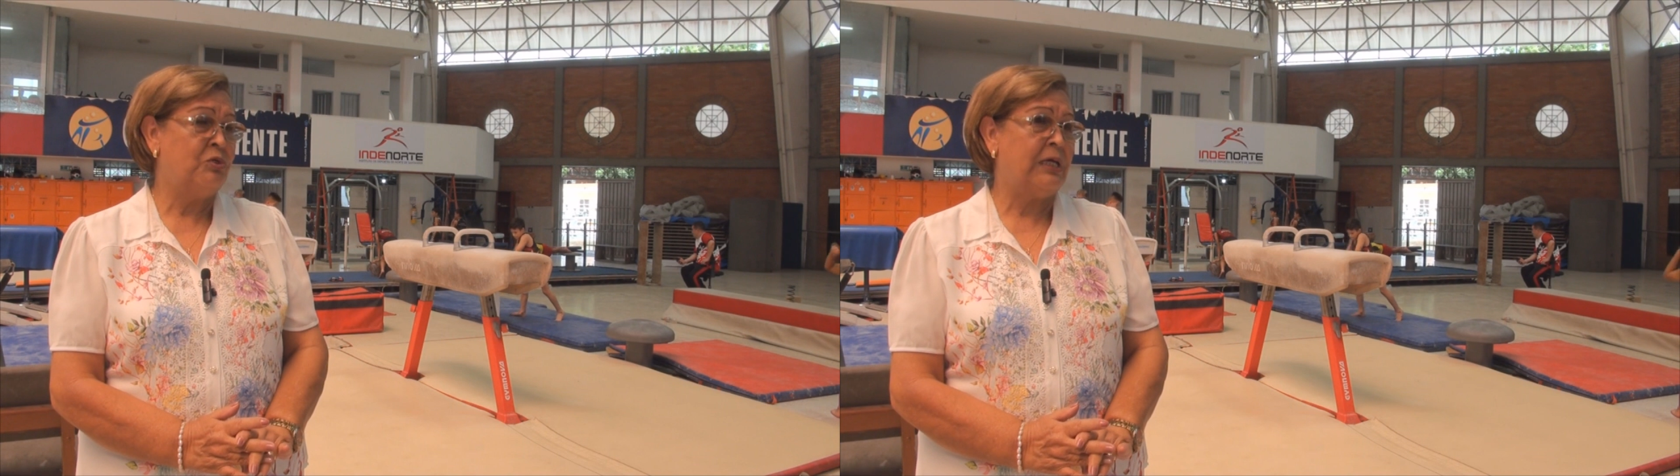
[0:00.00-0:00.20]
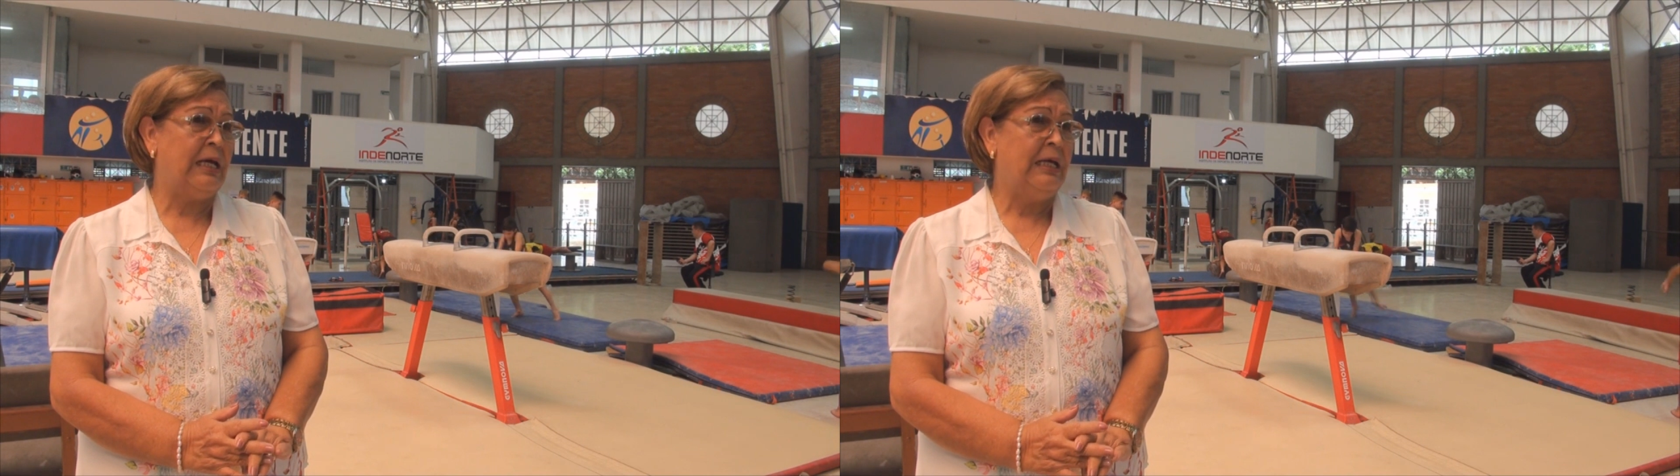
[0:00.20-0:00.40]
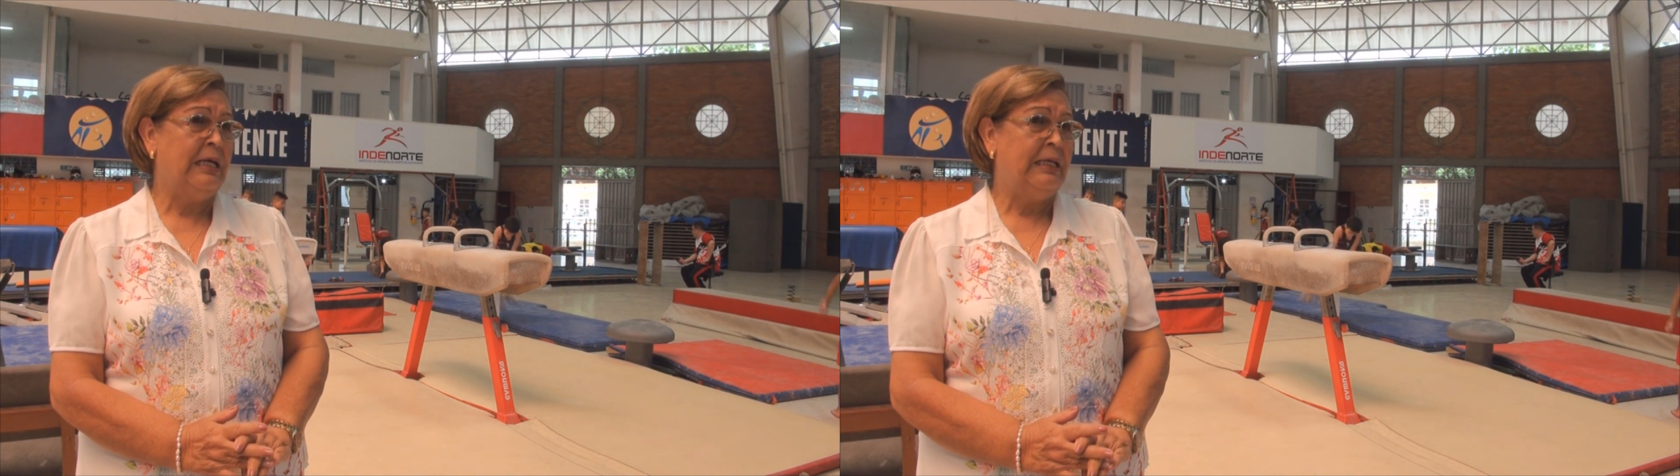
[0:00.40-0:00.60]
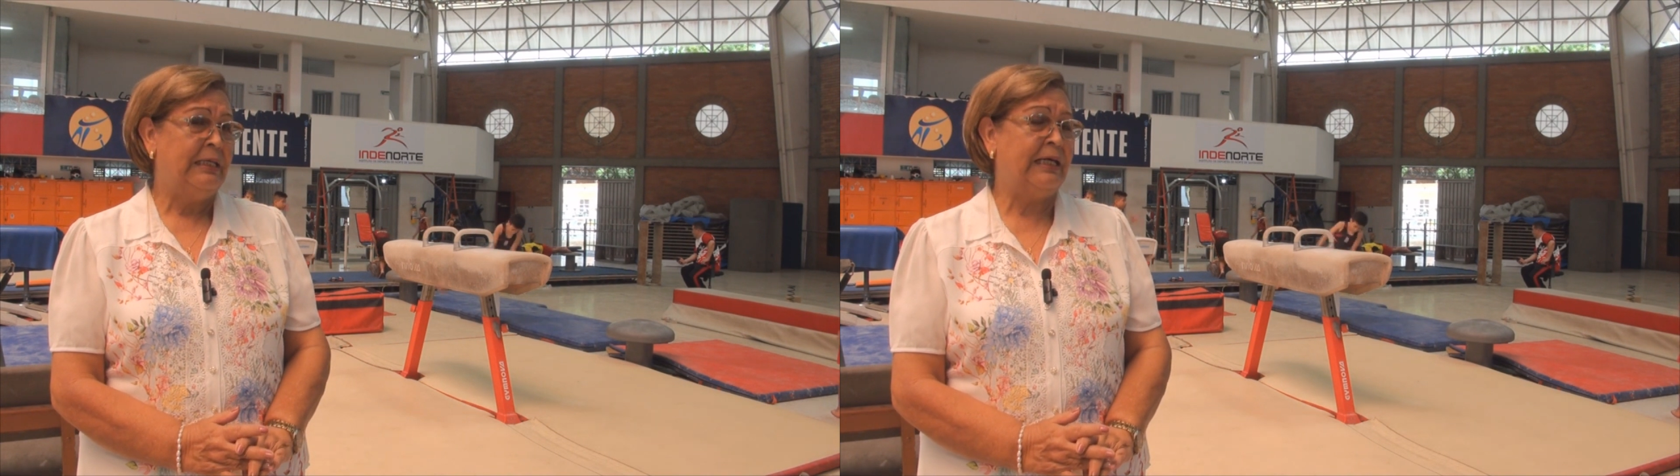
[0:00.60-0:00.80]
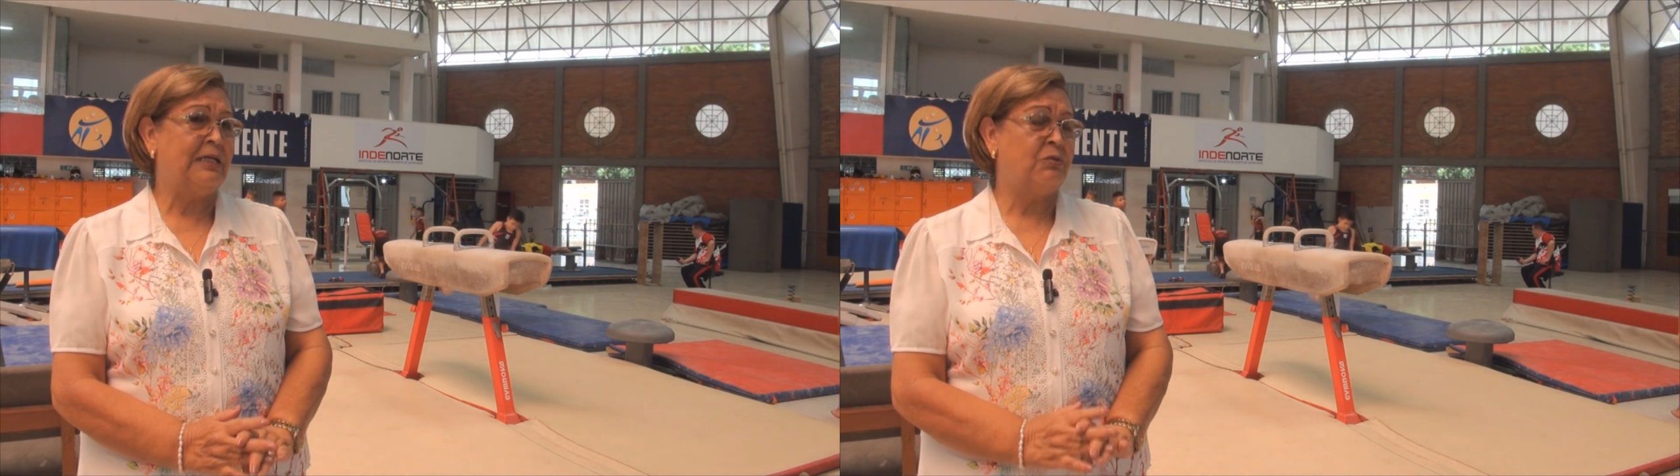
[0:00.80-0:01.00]
busca
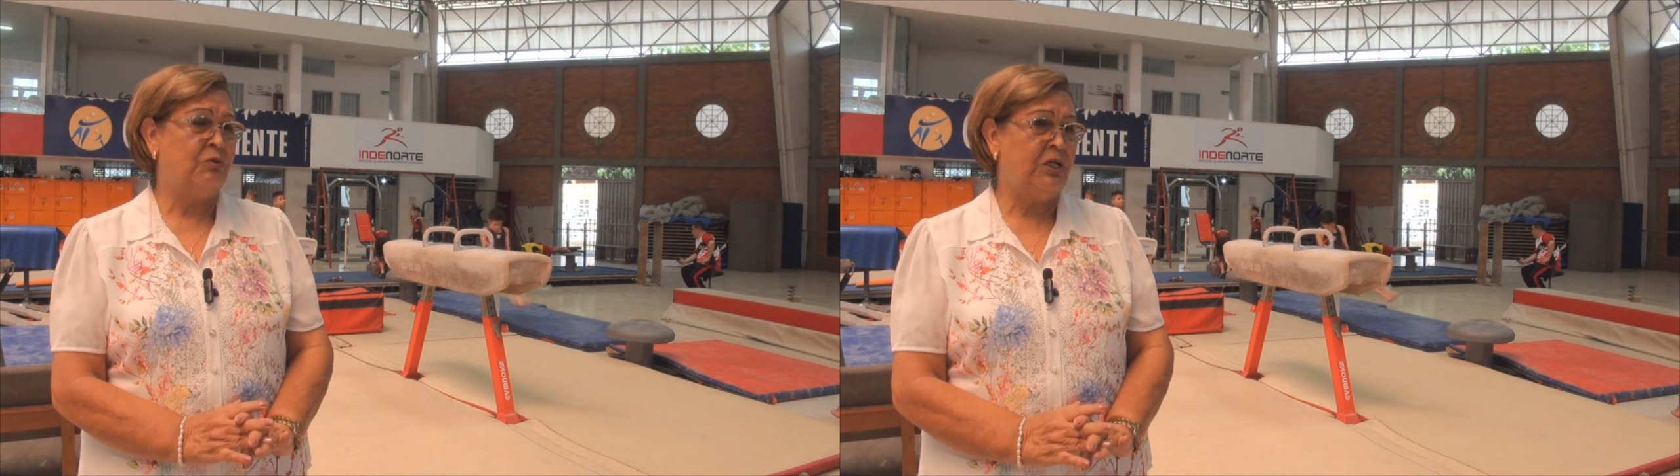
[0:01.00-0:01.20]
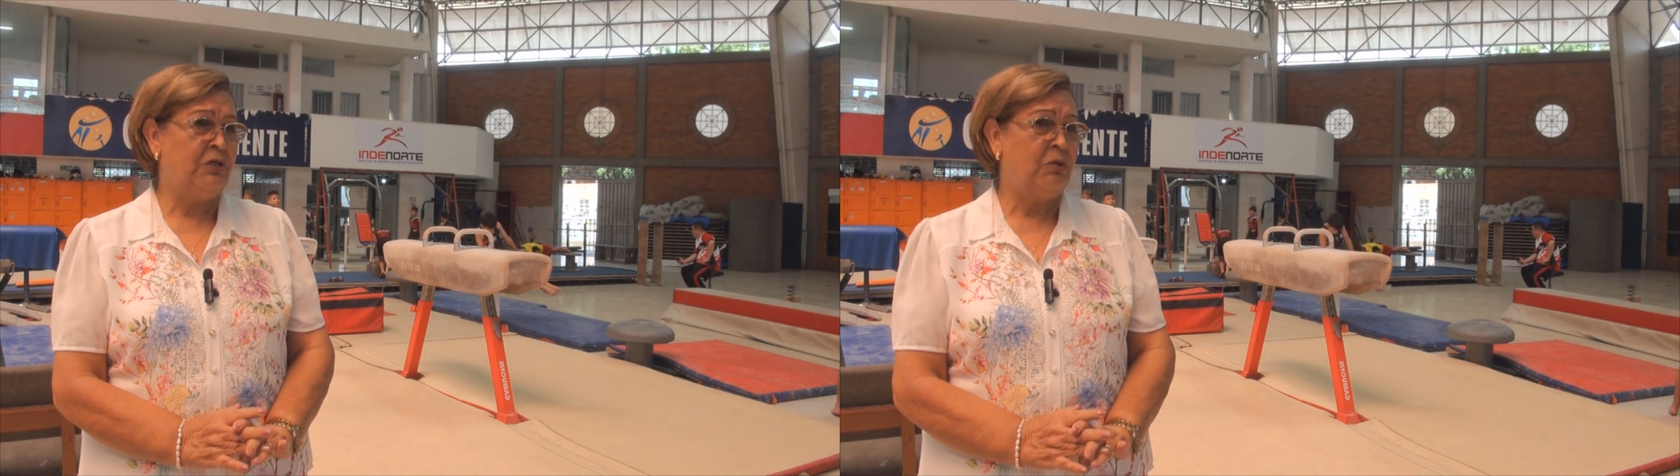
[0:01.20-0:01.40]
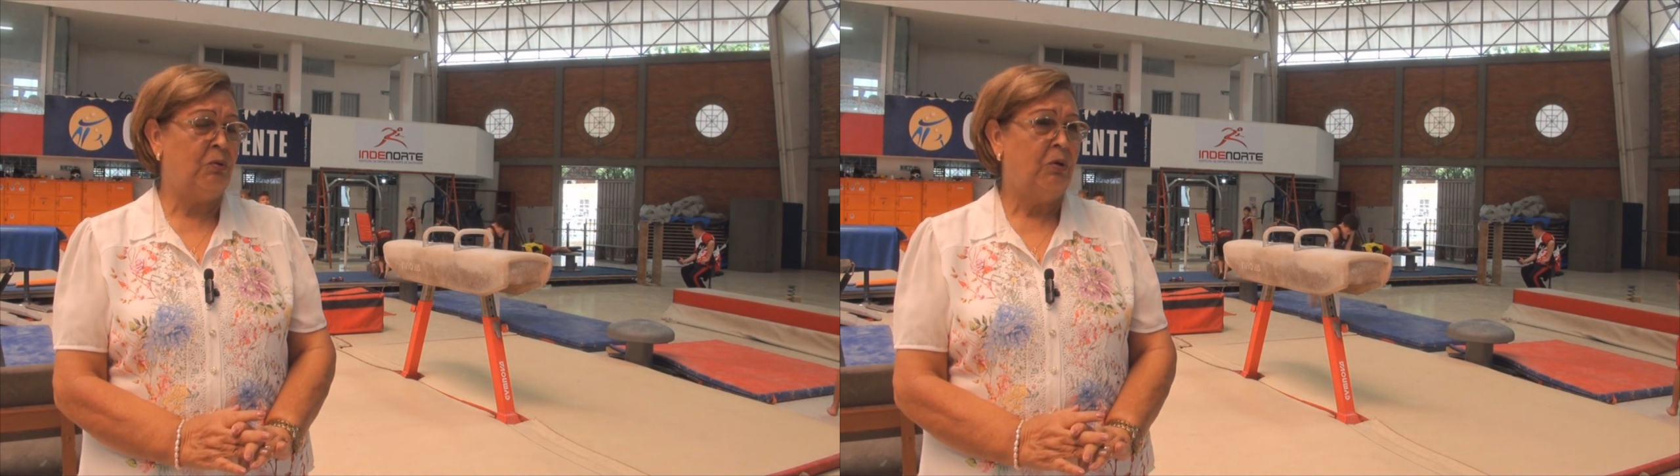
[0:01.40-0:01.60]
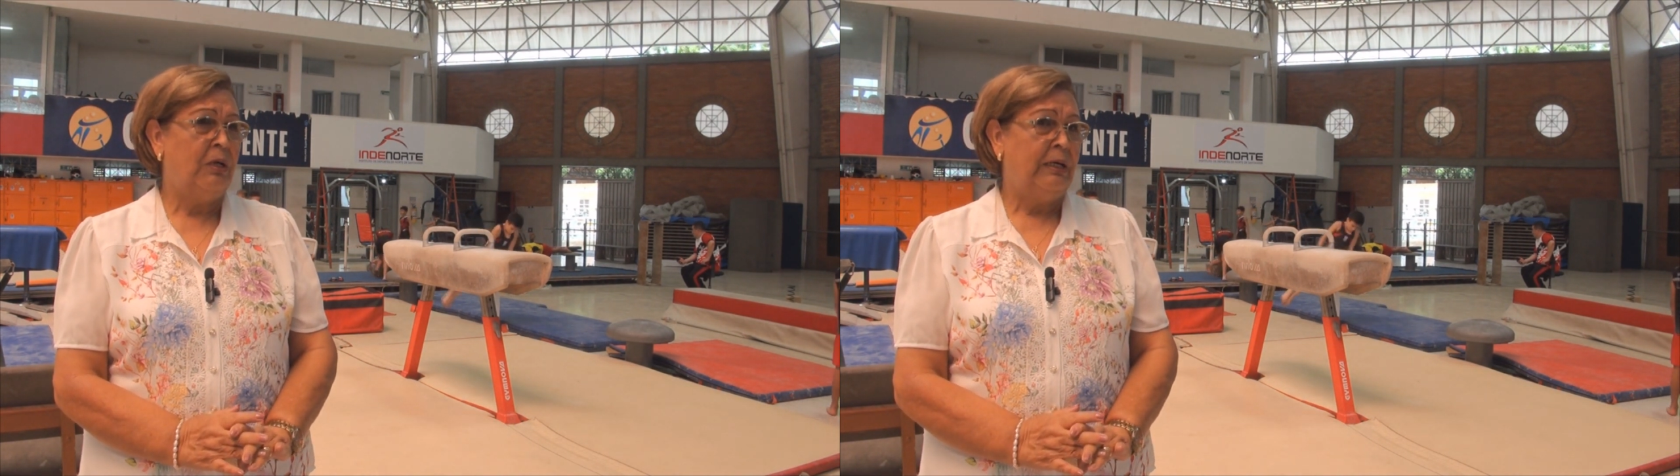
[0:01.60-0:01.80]
de que su niño